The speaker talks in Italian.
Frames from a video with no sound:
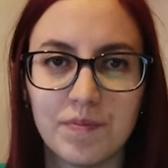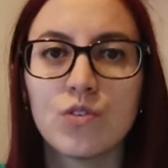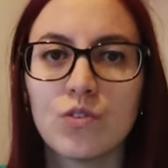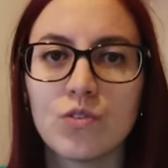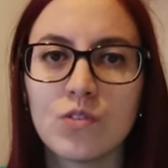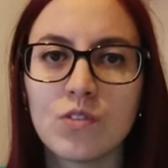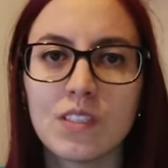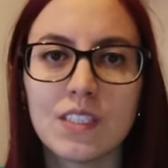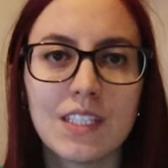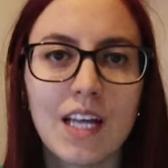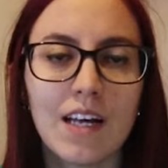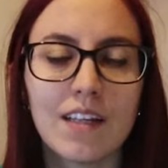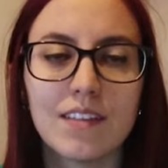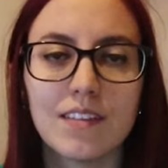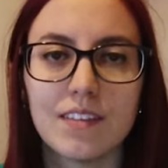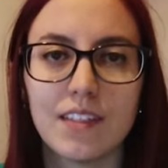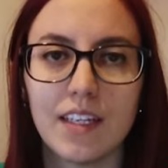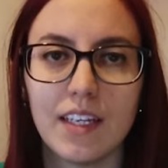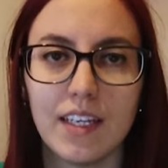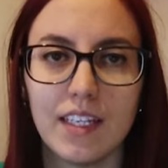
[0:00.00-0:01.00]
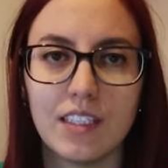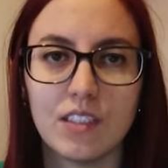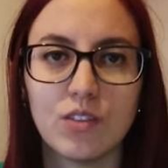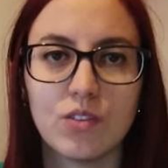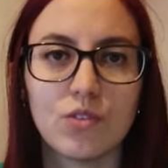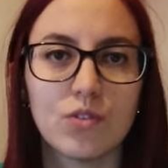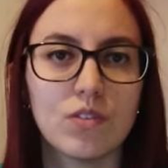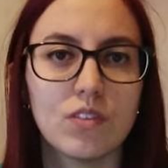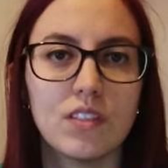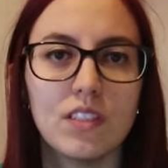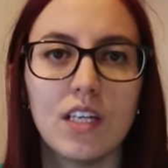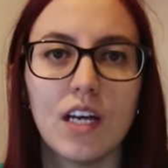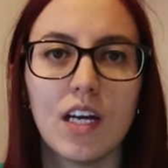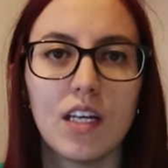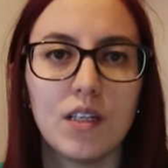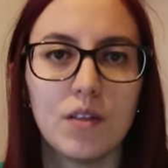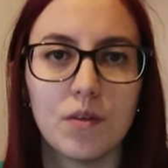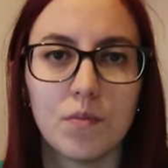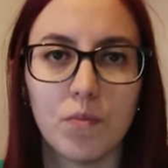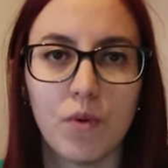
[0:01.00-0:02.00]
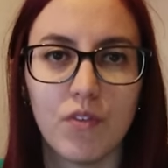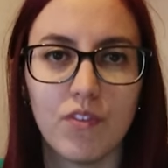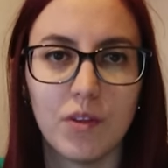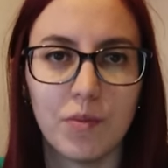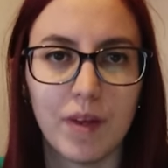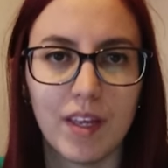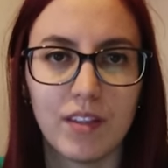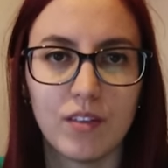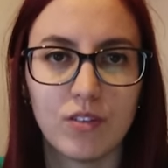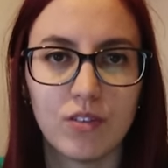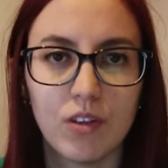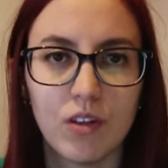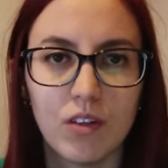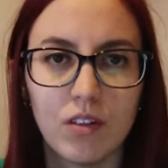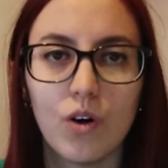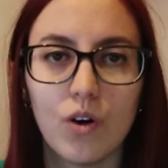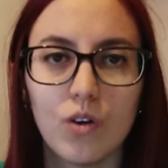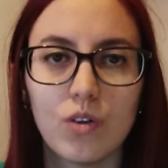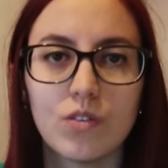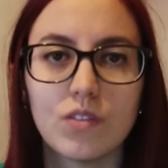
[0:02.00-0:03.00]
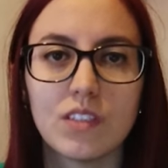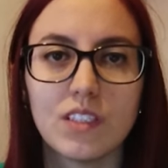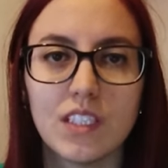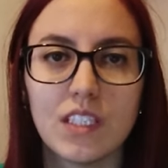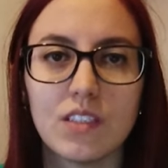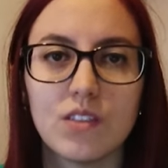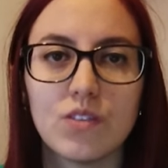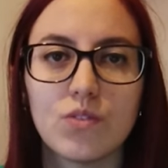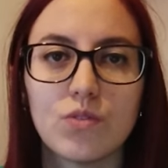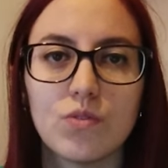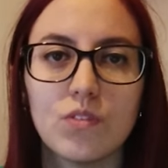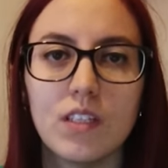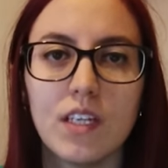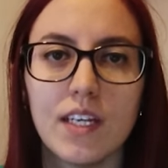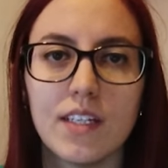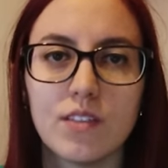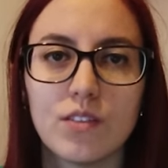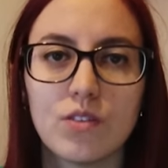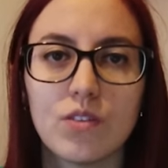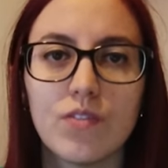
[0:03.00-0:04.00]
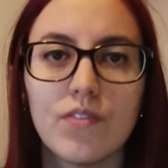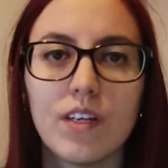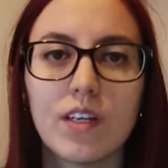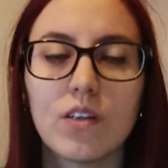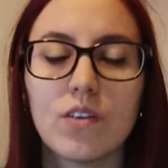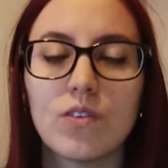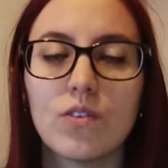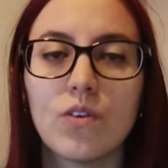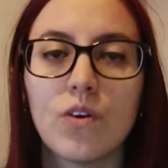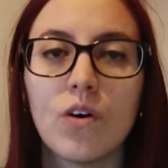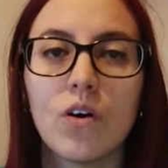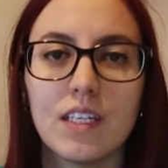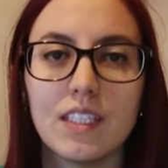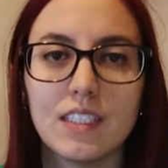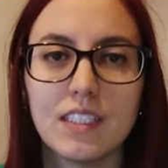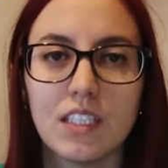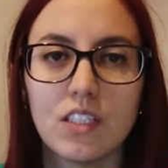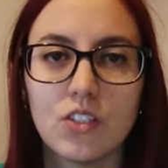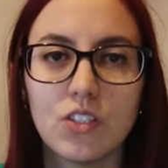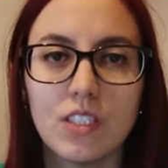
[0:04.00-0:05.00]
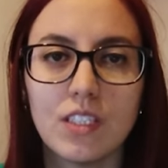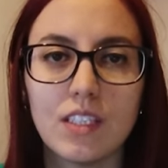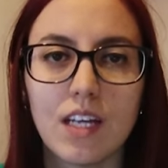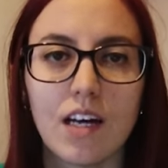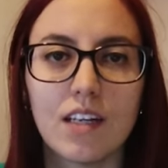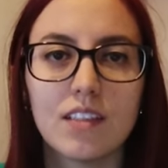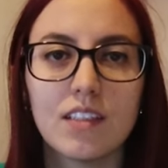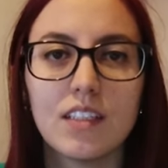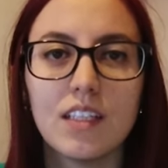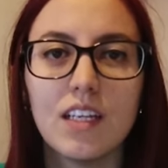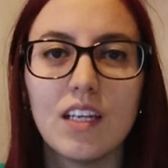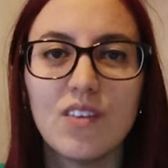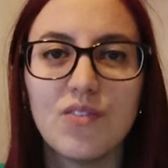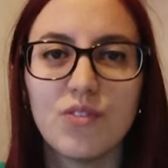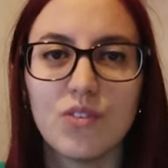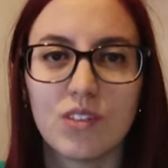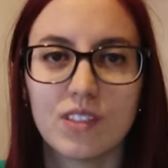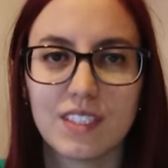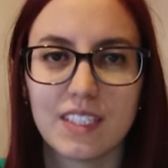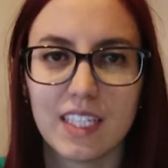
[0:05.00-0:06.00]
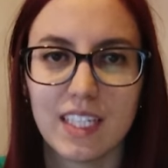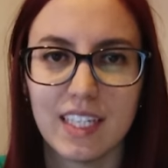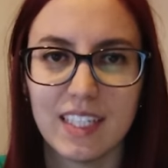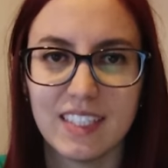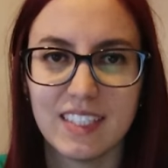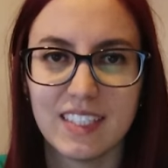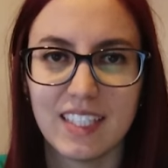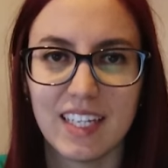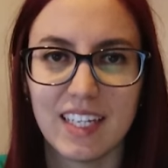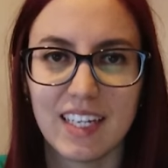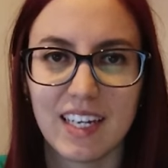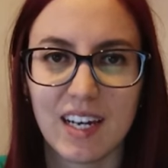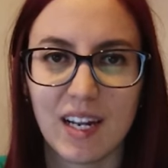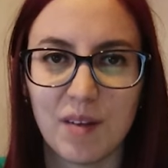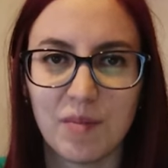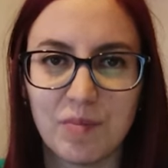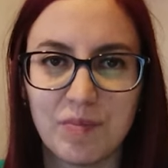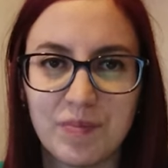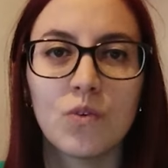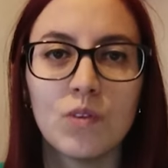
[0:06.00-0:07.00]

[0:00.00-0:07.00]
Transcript: nonostante esso sia in movimento o se su di esso vengono esercitate delle forze esterne.